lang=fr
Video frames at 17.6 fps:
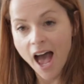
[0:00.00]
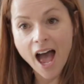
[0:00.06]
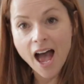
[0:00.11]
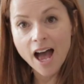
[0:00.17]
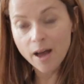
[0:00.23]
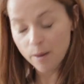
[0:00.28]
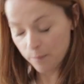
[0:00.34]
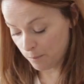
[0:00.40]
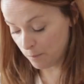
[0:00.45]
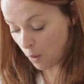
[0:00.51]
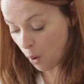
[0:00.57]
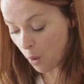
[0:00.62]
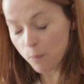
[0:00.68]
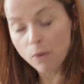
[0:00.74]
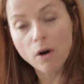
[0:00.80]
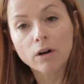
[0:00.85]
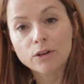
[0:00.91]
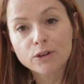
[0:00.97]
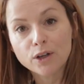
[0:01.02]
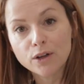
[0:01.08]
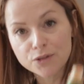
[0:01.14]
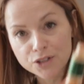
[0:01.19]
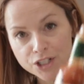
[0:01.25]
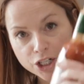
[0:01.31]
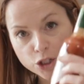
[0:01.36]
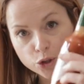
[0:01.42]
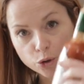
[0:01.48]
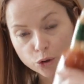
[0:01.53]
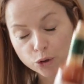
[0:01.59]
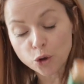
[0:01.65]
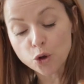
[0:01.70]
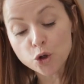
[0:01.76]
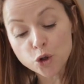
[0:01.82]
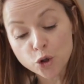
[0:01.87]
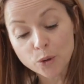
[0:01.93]
À mon blanc d'œuf,
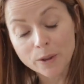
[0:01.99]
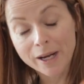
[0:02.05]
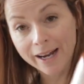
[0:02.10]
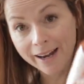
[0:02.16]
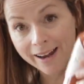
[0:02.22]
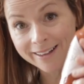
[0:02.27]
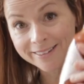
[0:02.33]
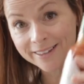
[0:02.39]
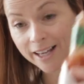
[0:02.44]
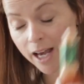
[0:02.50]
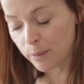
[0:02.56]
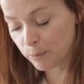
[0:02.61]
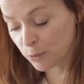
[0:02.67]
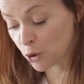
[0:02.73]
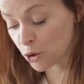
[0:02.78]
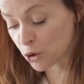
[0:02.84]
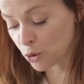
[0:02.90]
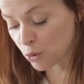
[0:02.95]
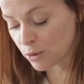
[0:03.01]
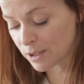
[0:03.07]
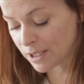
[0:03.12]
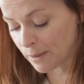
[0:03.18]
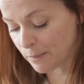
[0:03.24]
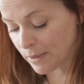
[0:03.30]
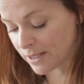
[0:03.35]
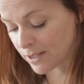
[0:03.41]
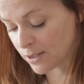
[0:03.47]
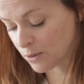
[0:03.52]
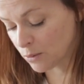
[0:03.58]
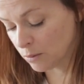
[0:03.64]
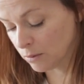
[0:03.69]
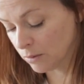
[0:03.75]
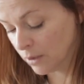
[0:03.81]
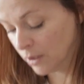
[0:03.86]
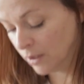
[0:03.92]
j'ajoute une cuillère à table de sauce
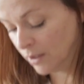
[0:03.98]
tabasco.